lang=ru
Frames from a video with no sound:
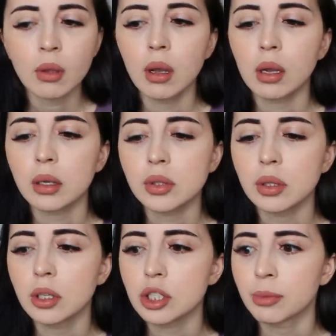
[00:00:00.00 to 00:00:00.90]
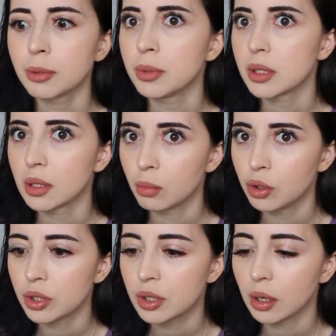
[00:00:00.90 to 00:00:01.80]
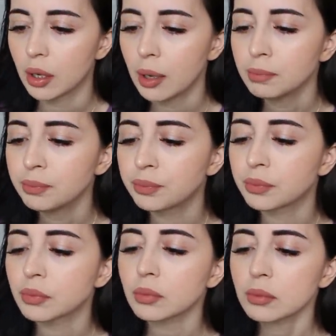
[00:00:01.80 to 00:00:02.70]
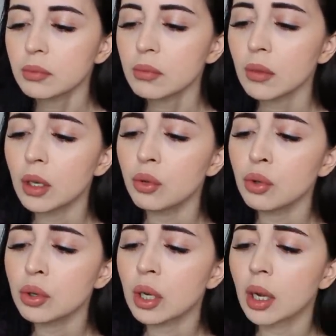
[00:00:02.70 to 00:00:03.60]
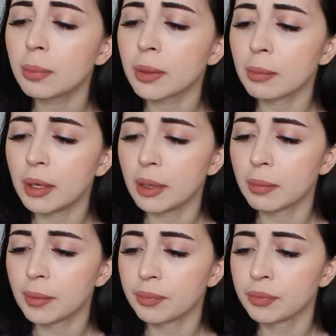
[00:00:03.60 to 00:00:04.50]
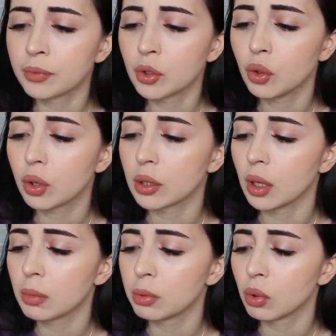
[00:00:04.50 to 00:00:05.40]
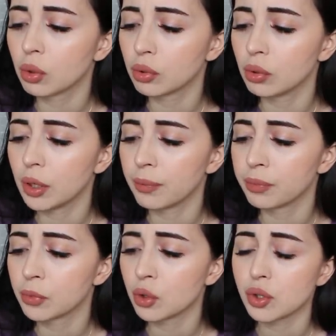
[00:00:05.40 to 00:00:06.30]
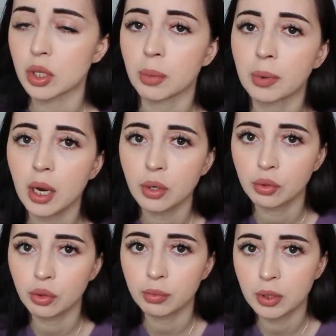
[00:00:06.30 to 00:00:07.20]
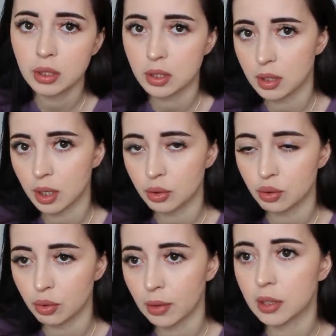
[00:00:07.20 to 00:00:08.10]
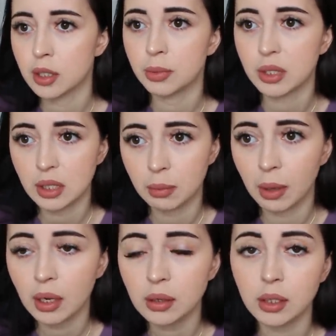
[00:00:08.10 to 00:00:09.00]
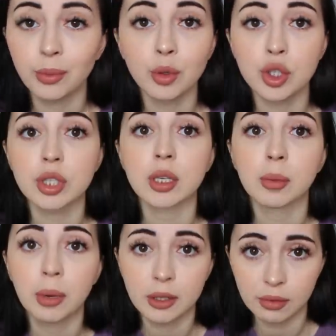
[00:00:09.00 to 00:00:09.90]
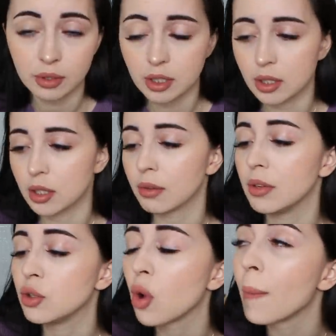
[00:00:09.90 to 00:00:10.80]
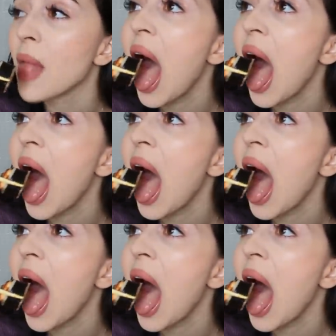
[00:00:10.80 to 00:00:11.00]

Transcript: Оказывается, он даже подписан на мой Инстаграм. И у нее такая проблема. Ее канал блокнули, то есть отобрали у нее монетизацию. Она теперь снимает и не может зарабатывать с этих видео.